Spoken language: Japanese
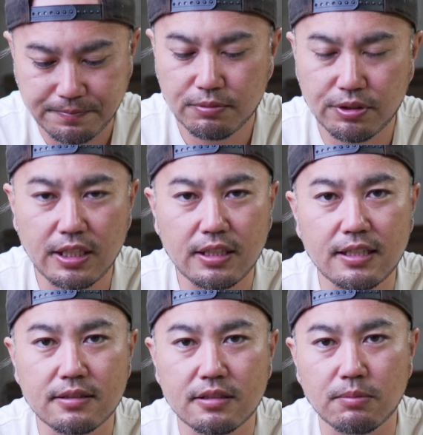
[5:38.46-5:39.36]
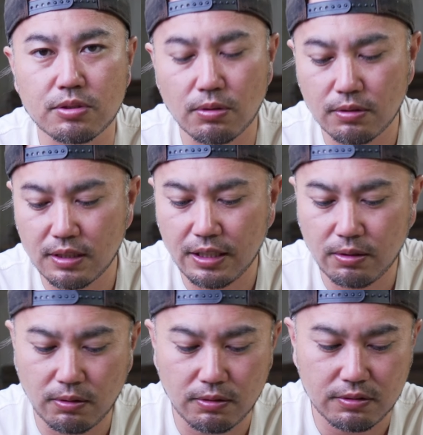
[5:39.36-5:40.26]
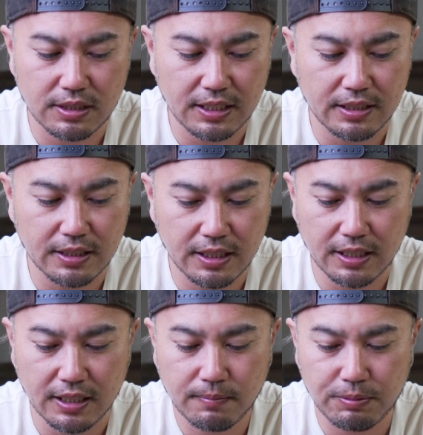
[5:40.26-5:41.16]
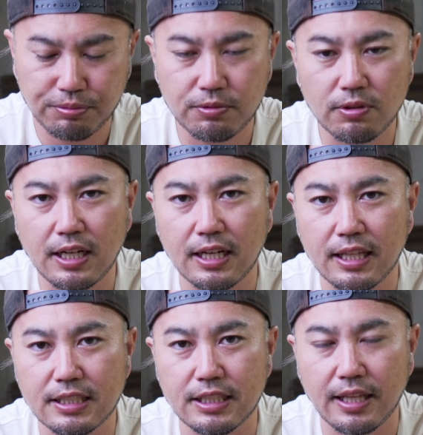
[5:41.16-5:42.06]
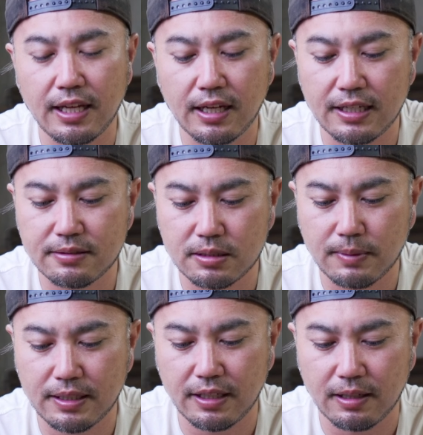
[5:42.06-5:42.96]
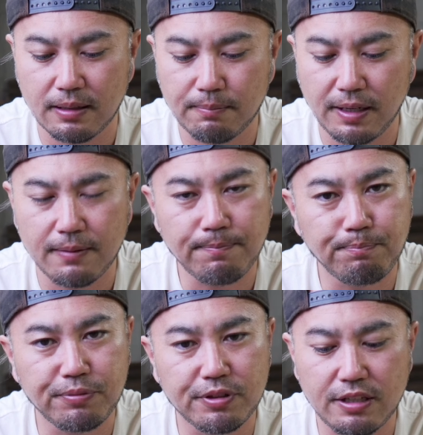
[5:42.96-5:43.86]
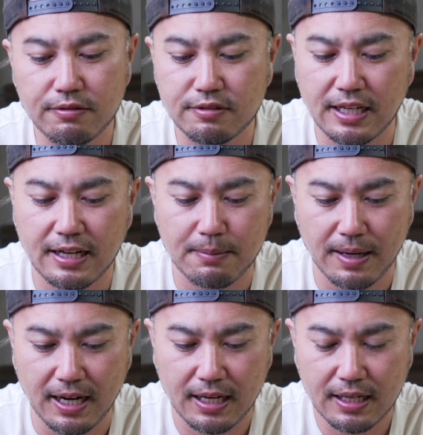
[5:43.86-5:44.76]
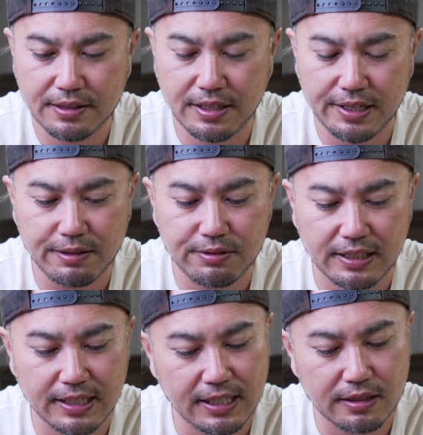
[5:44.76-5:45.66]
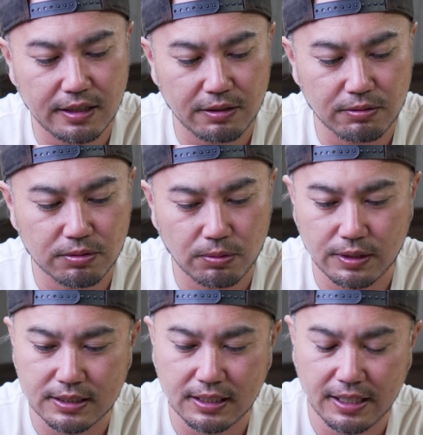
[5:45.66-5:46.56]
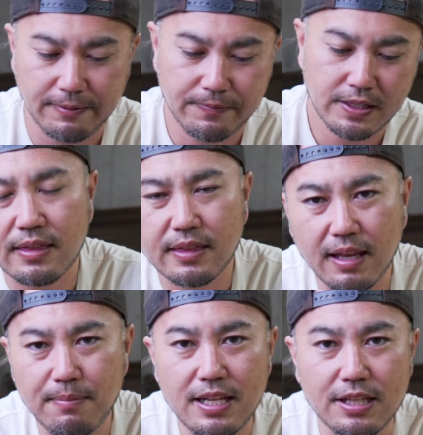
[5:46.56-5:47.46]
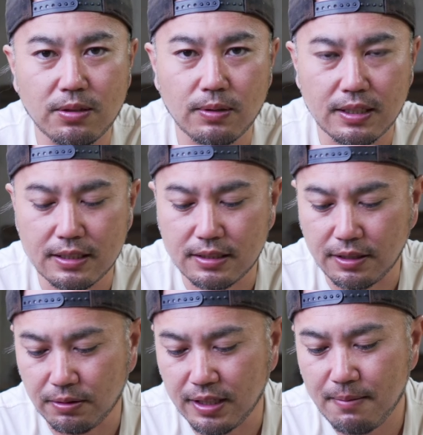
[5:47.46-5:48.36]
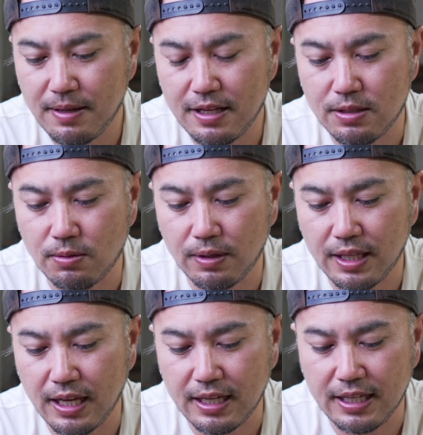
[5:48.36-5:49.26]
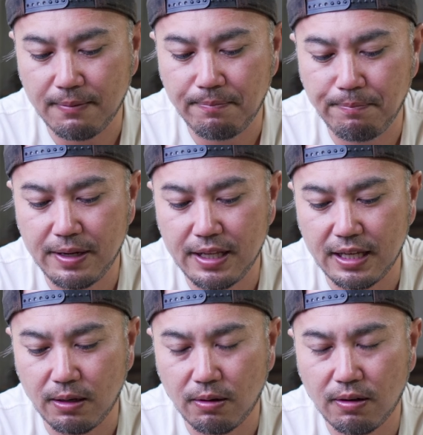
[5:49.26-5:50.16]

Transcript: 部品点数もそんなに多くないんで、まあ、袋から出して展開するまでに、まあ、1分2分ぐらいあればできるかなっていうところですかねデメリットなんですけどデメリットはねやっぱり